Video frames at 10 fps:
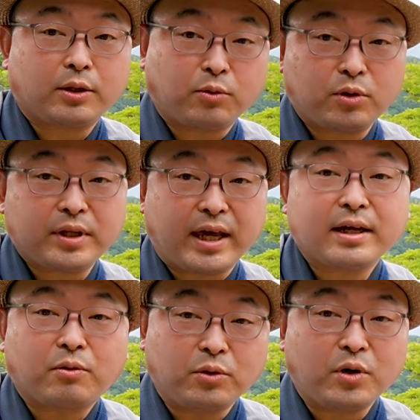ところで、
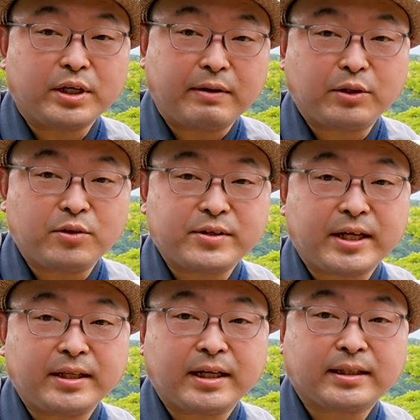この岩殿
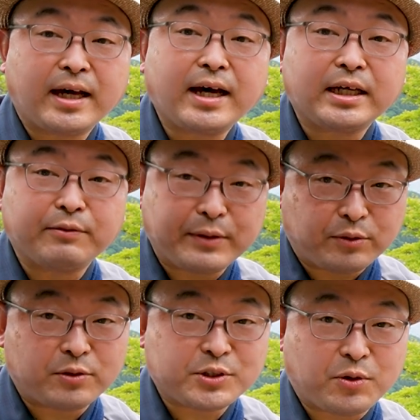さんにあった岩
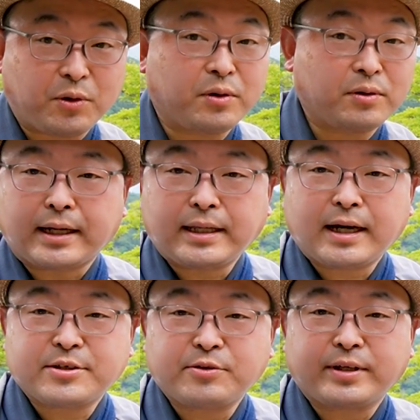殿城、武田
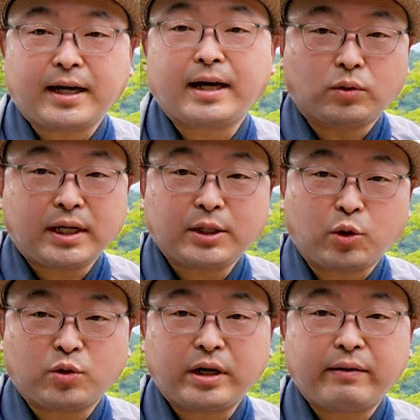勝頼が織田
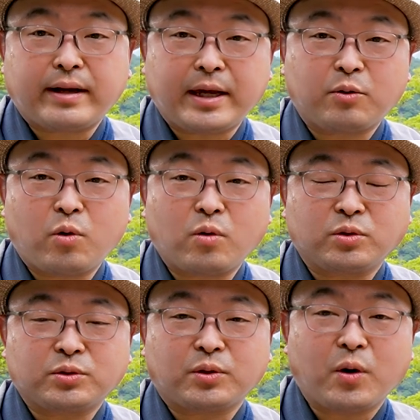徳川連合
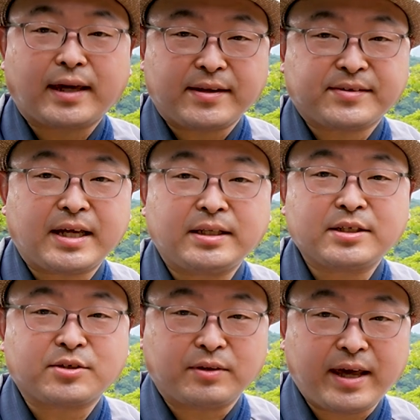軍との決戦
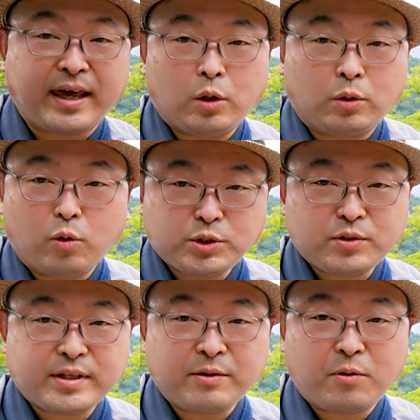に備え、籠
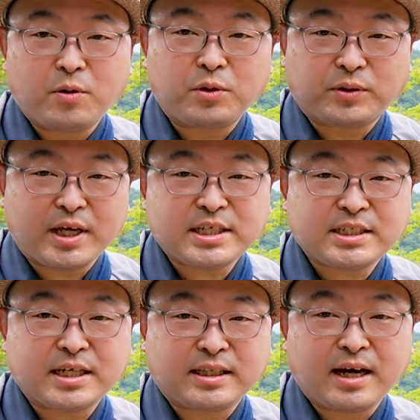城戦を予定
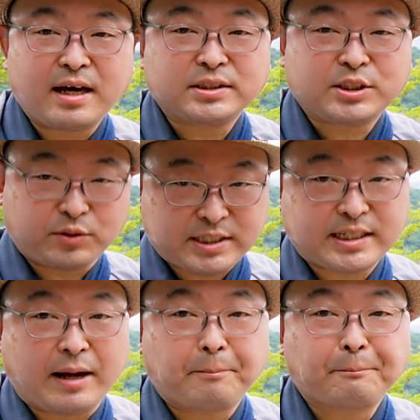していた城でし
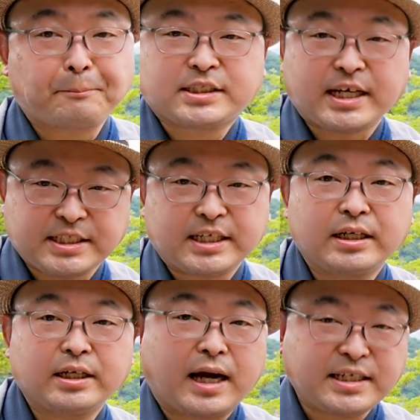た。しかし、
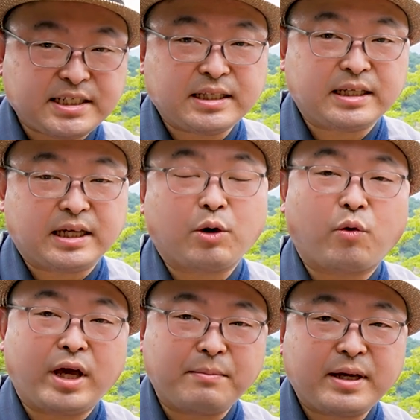家臣に
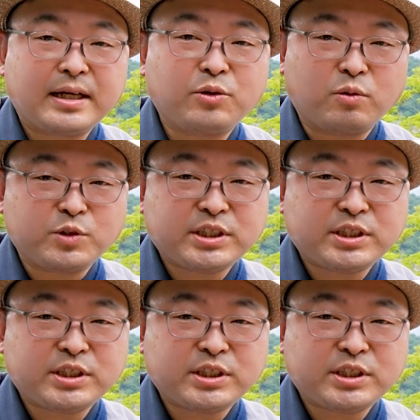小山田信繁